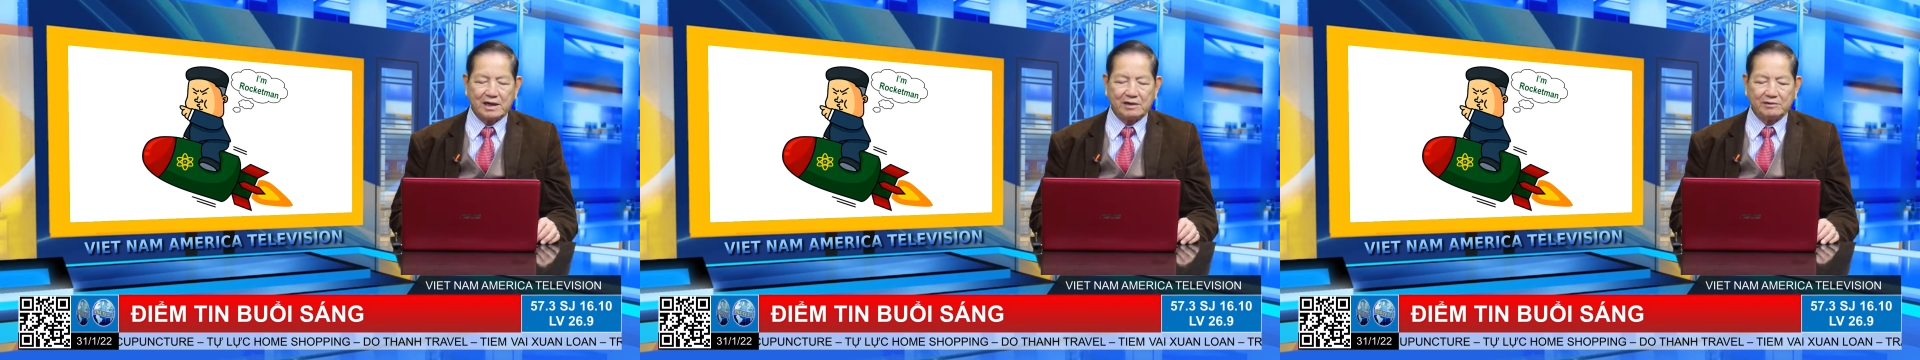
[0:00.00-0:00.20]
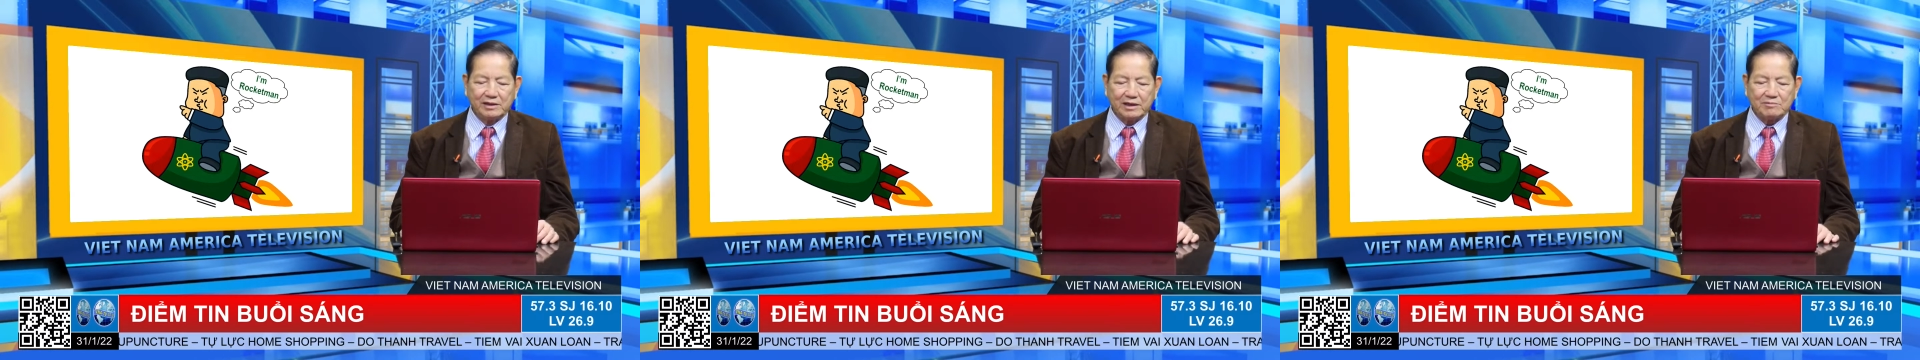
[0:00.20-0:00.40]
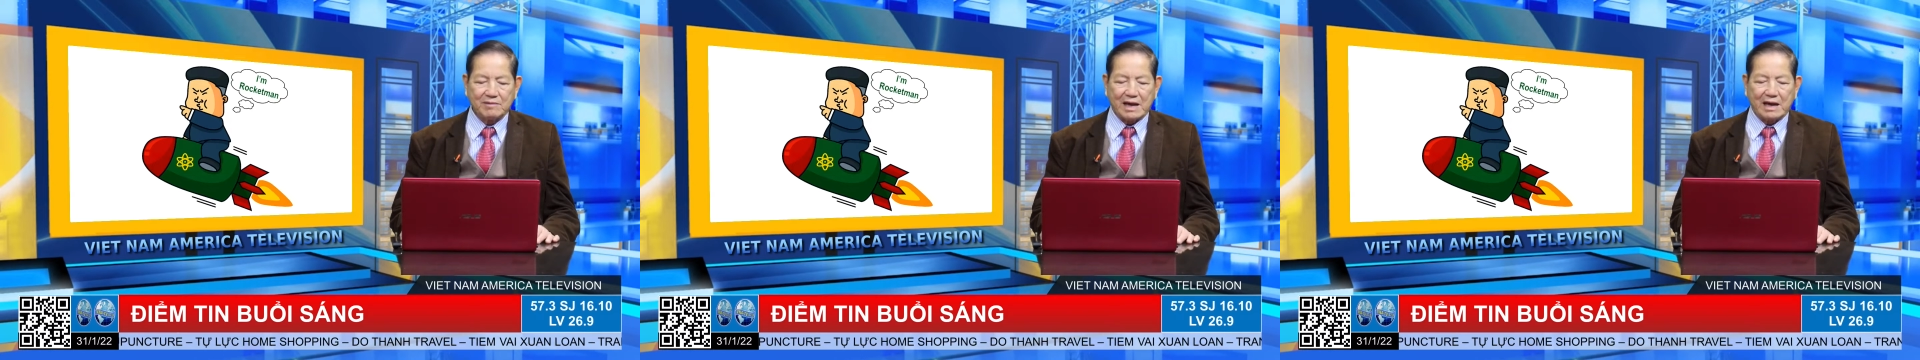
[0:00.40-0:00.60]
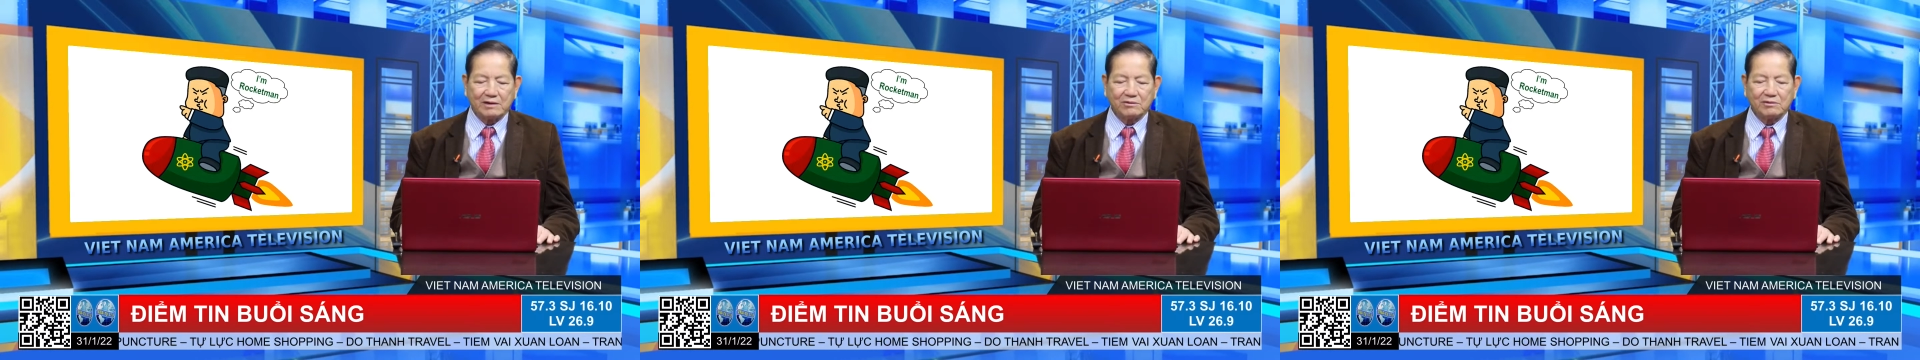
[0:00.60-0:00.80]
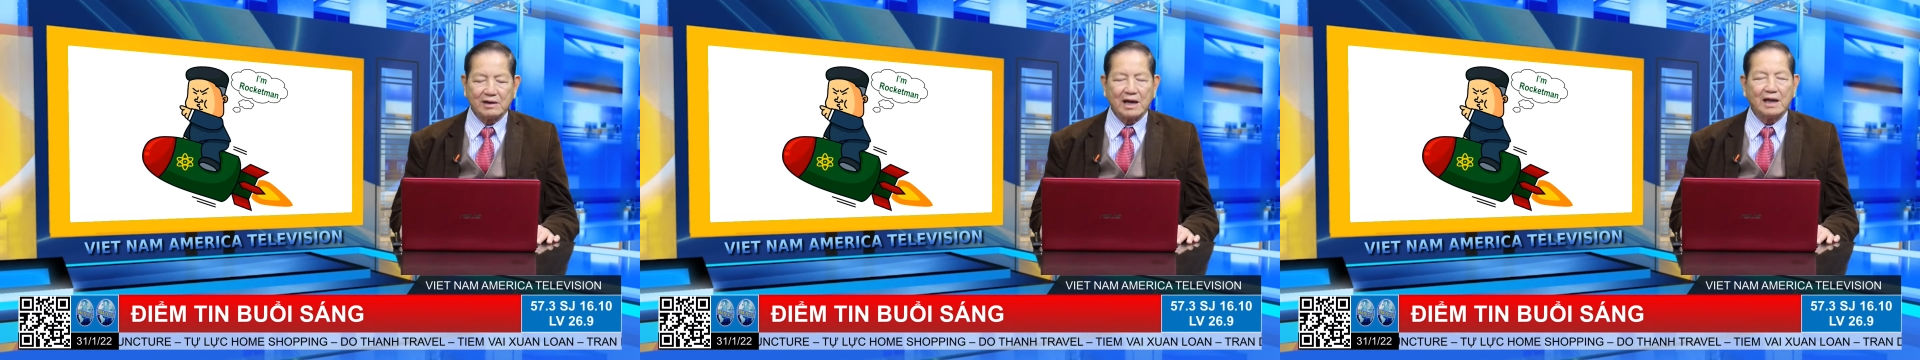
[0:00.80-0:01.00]
Nhật Bản
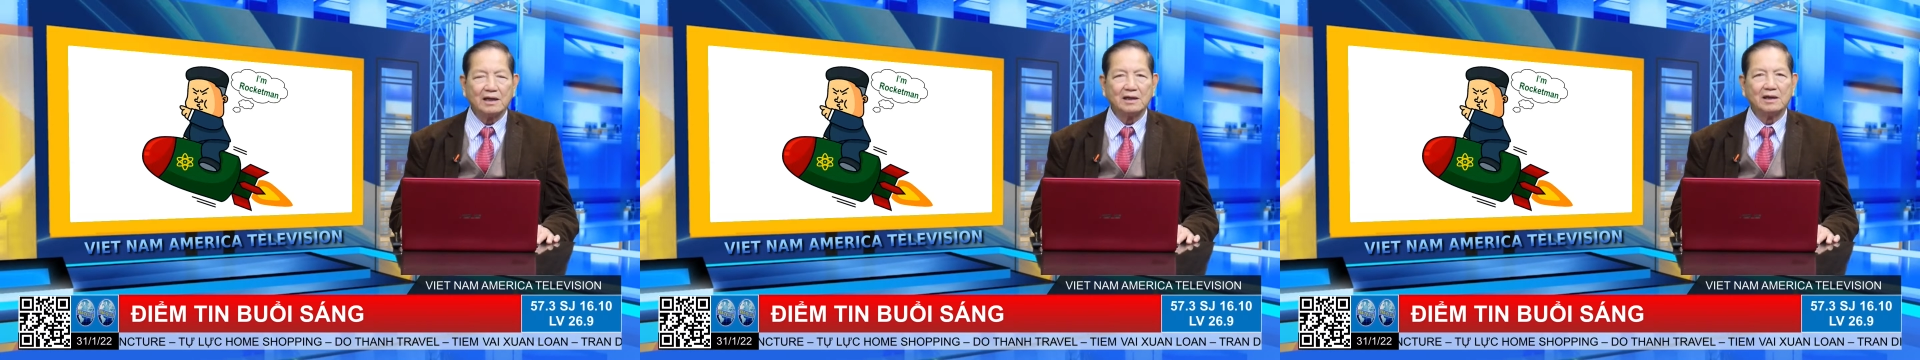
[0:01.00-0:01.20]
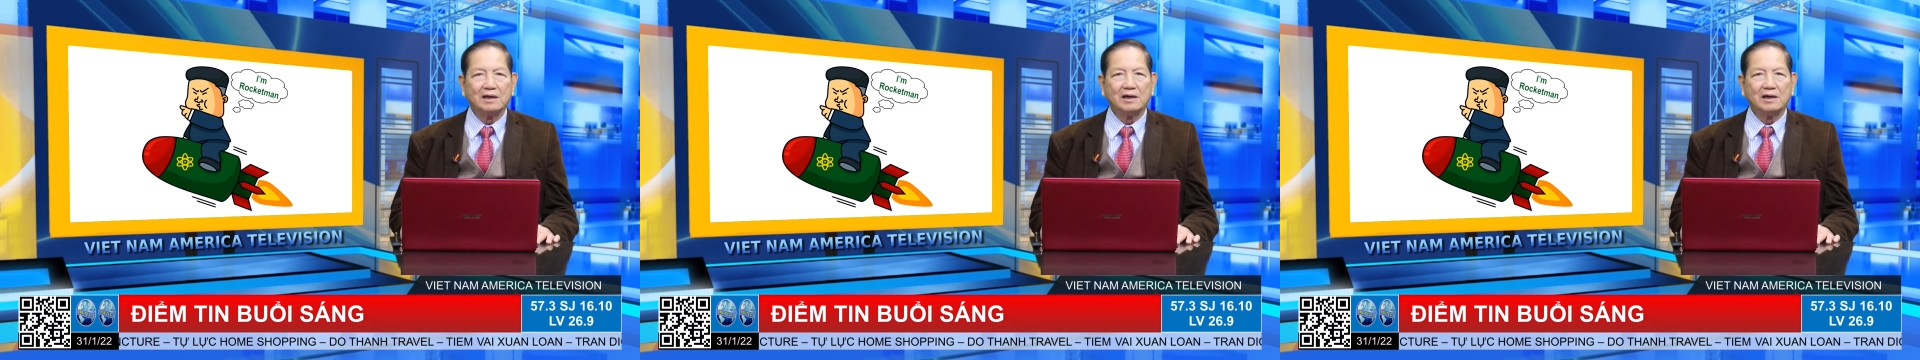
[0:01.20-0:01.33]
cũng đã